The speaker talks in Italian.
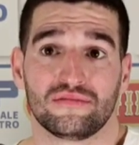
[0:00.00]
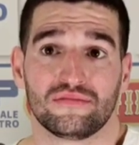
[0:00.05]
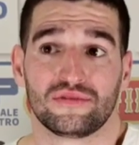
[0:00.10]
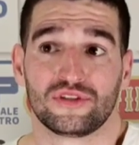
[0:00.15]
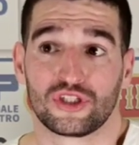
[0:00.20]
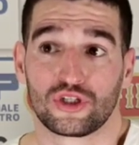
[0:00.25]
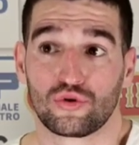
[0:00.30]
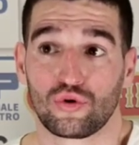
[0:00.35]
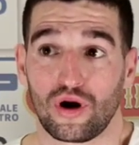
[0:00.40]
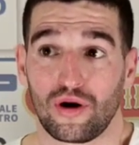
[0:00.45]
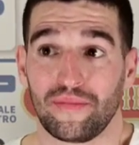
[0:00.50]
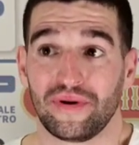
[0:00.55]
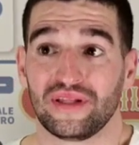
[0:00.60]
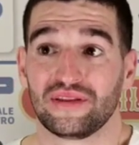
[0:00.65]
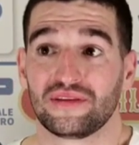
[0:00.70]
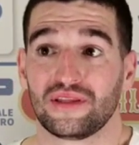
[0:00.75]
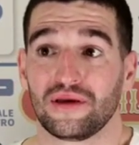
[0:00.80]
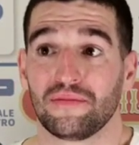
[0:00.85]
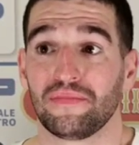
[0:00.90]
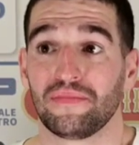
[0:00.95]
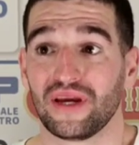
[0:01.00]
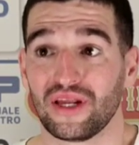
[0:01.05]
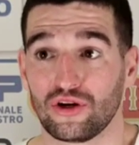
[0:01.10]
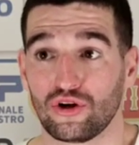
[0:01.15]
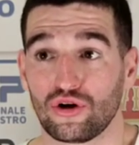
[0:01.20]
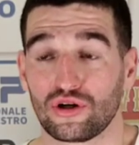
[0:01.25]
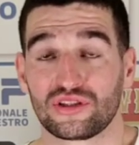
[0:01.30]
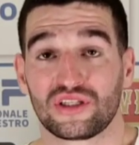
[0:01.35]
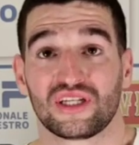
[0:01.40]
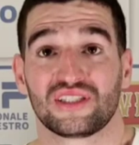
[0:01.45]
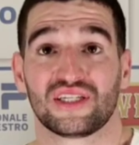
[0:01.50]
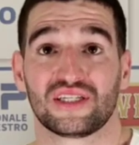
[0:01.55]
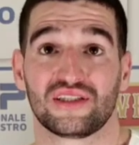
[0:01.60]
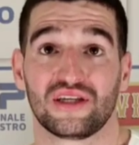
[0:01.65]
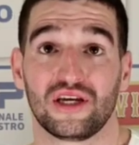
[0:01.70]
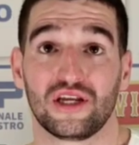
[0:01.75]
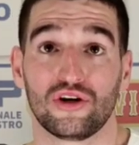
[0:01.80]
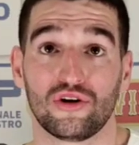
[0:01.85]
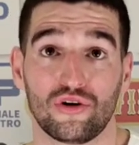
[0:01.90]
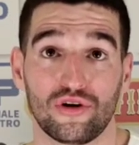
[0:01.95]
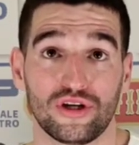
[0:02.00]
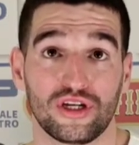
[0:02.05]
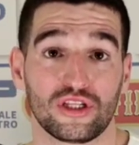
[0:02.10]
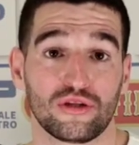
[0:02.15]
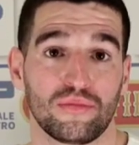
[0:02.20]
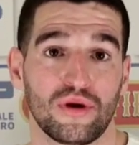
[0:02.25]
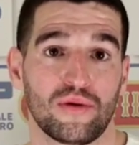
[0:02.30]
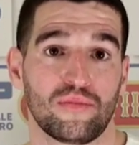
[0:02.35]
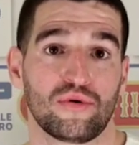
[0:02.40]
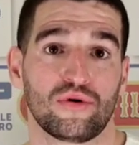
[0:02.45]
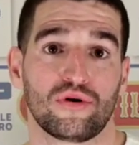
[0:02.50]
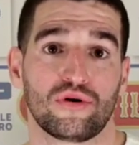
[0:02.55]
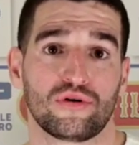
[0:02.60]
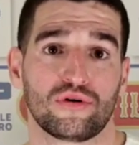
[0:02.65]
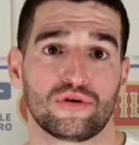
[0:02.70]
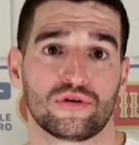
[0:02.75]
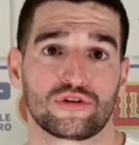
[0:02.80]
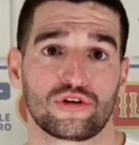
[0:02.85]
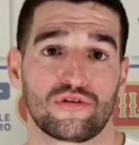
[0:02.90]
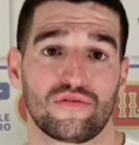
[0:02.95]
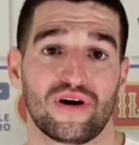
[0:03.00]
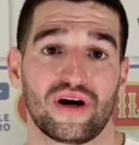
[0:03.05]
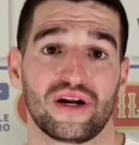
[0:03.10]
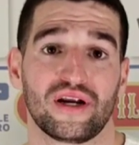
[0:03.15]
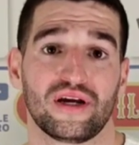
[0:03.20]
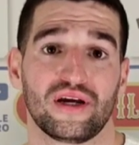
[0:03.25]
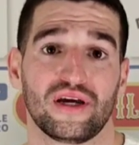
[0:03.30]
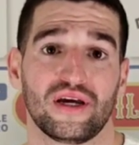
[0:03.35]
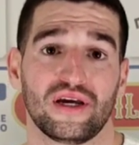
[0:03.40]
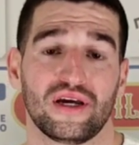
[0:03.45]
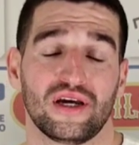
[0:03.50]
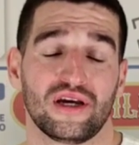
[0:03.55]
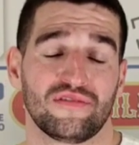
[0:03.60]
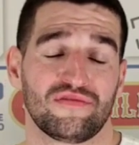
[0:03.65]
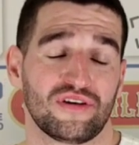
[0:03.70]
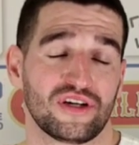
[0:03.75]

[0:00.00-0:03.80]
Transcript: sicuramente meno attrezzate di noi e dobbiamo trovare,